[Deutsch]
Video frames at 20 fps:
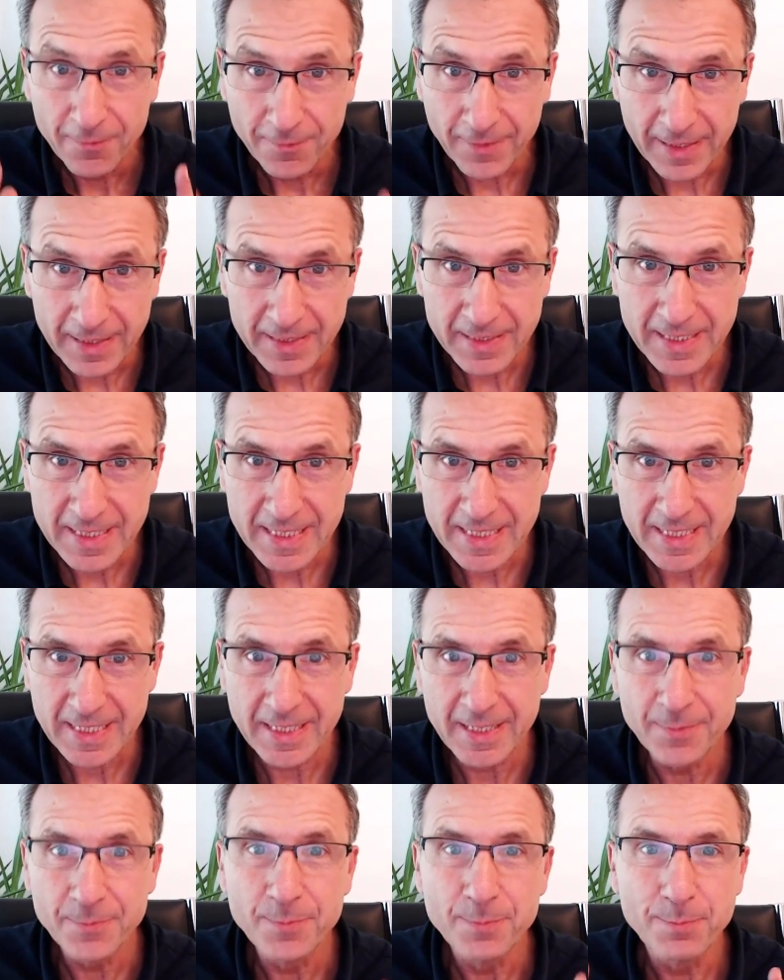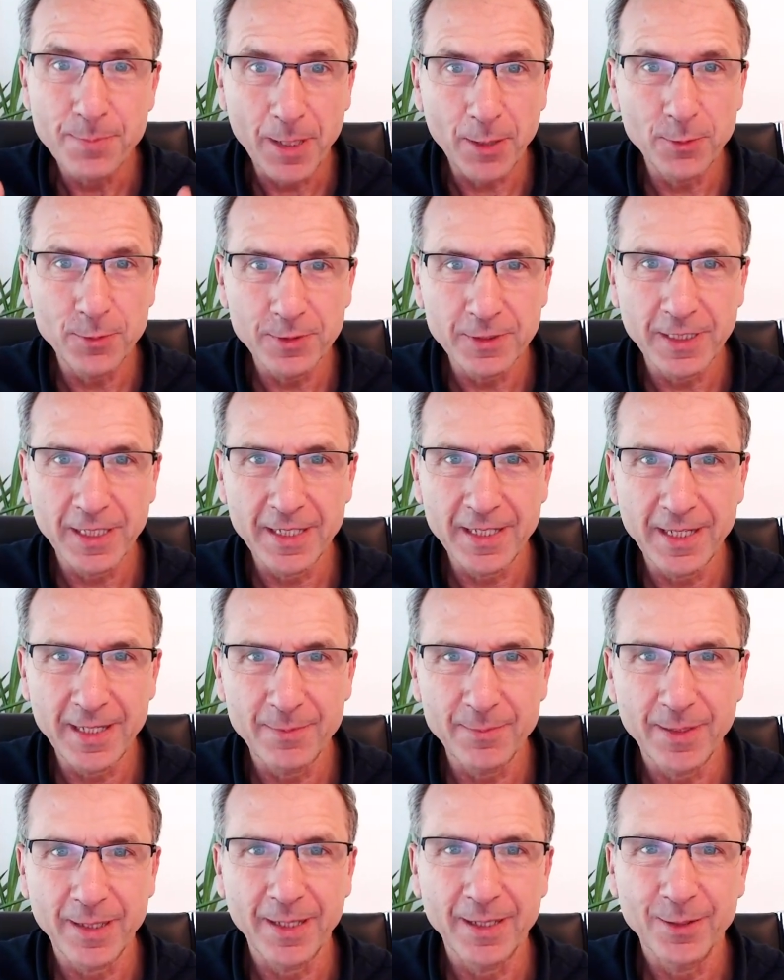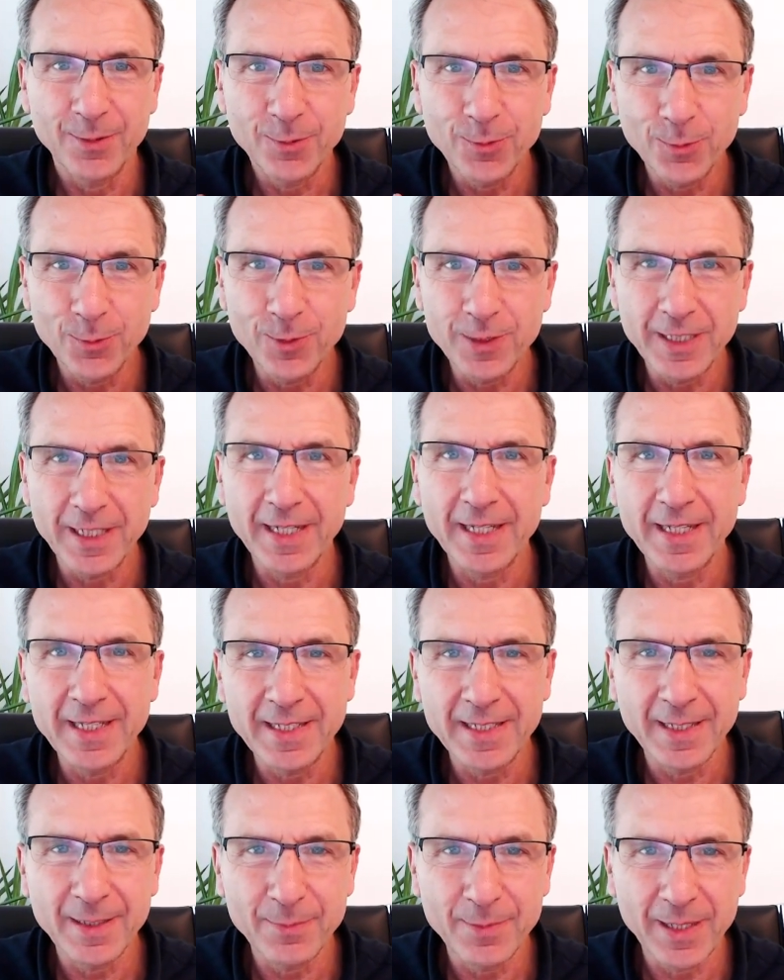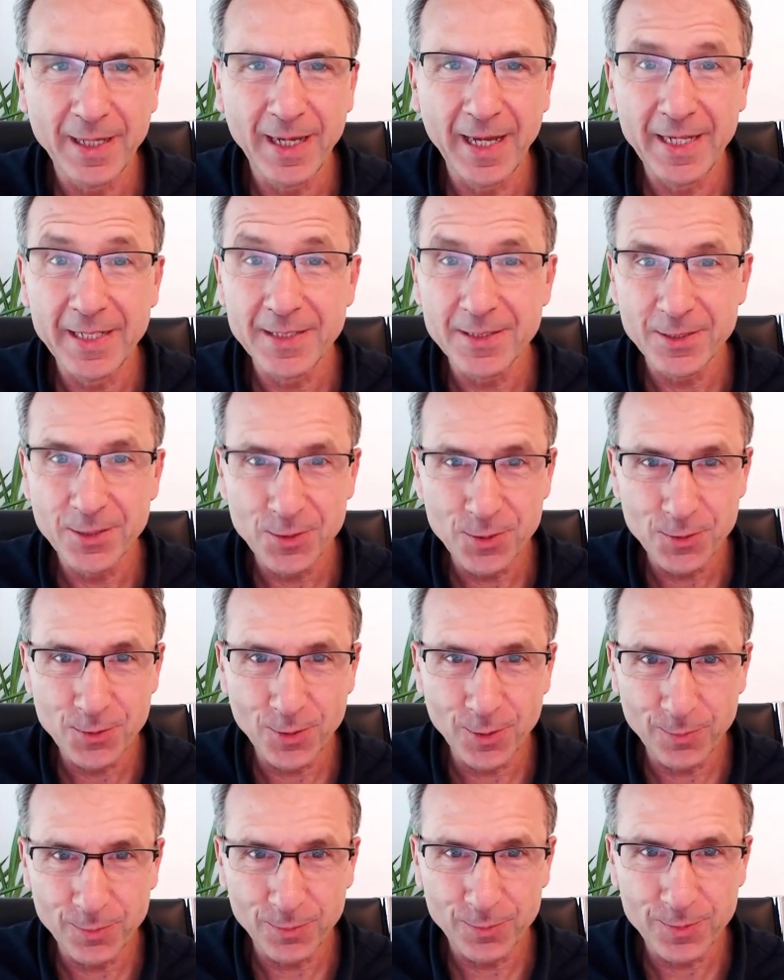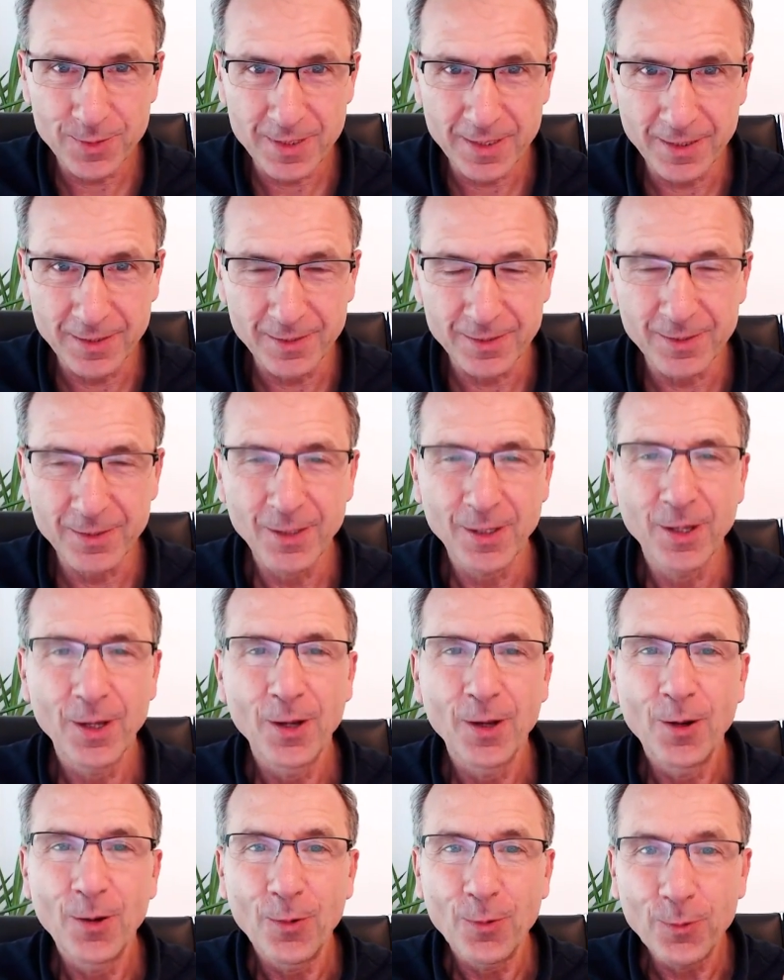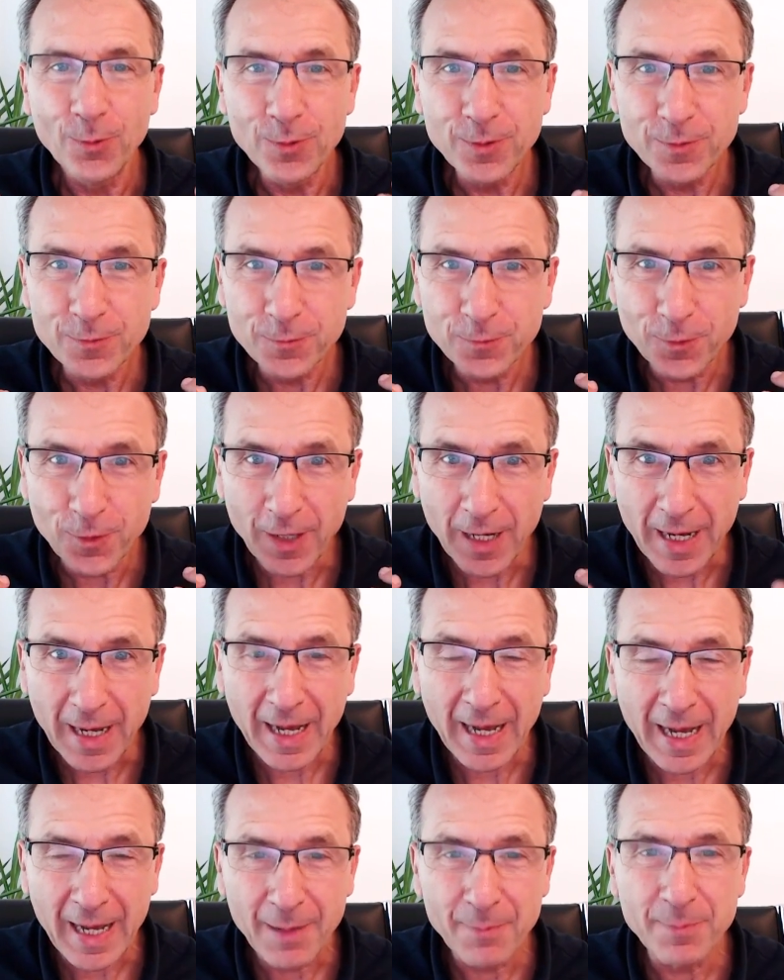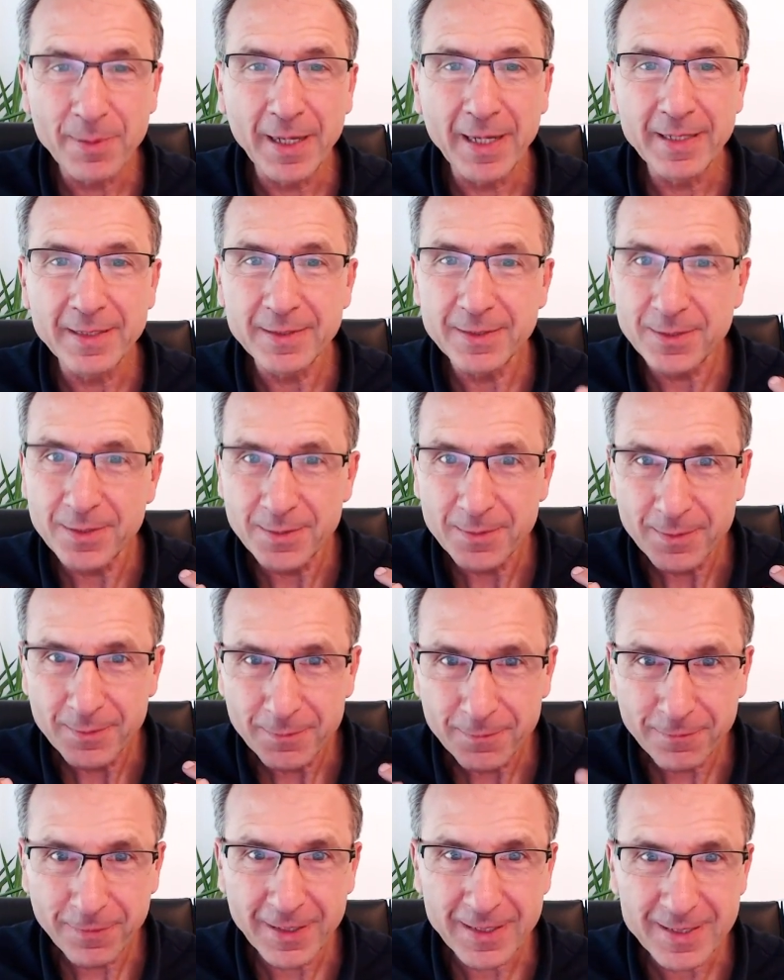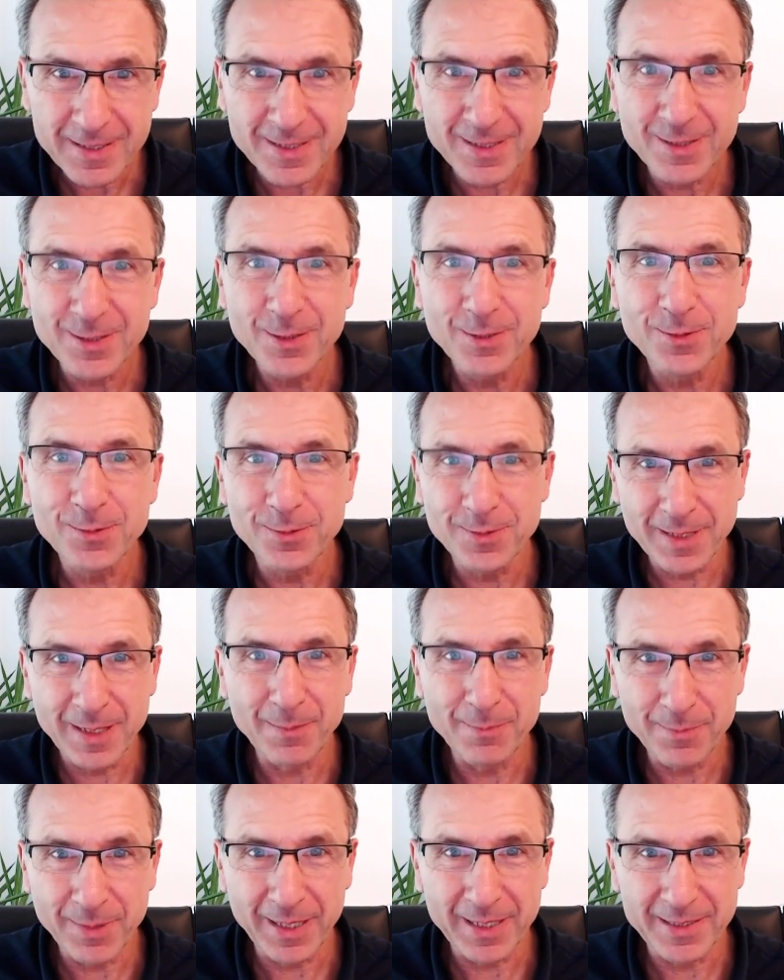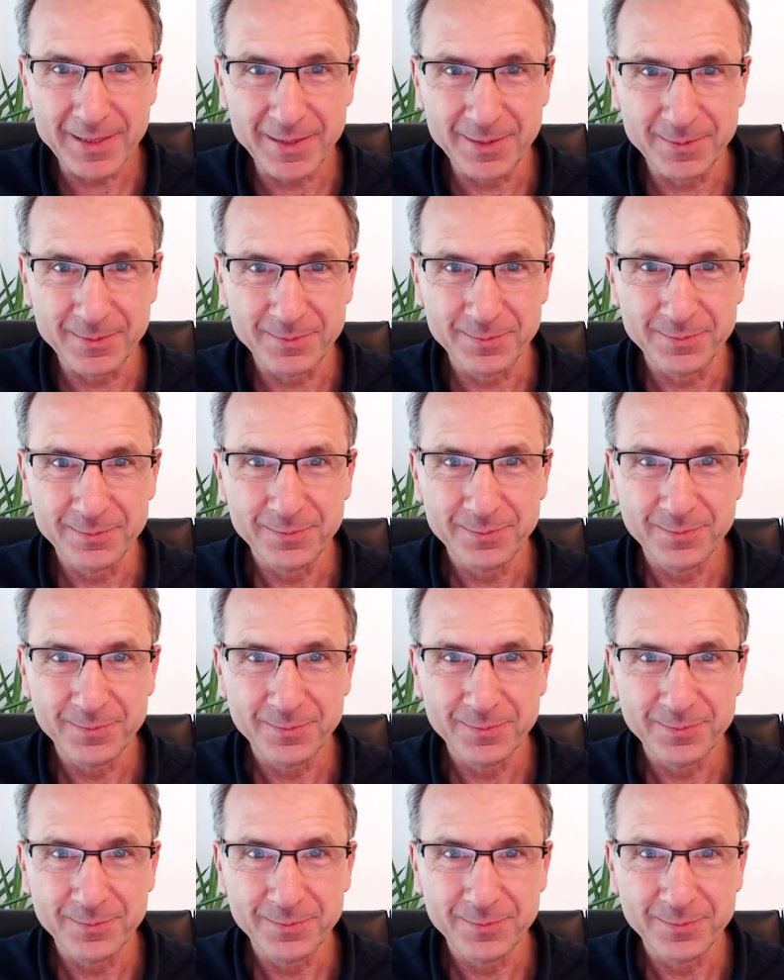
Wenn Sie Bauunternehmer oder Inhaber eines Ingenieurbüros sind und vor Arbeit fast zusammenbrechen,